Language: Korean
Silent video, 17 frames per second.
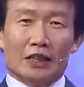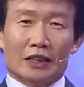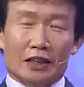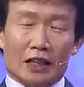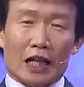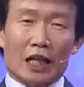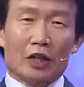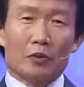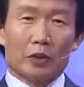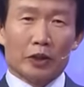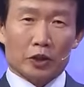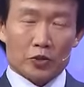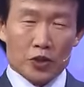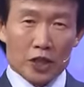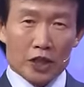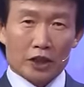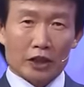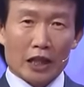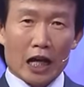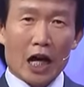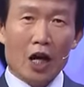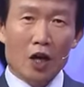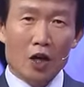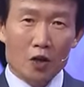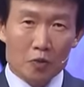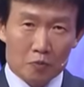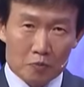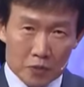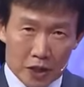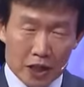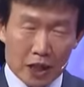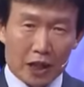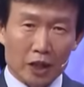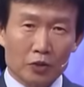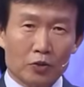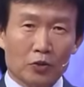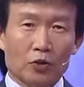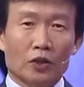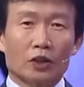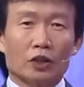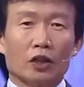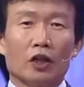어, 강현백두 씨는 다음 시간에도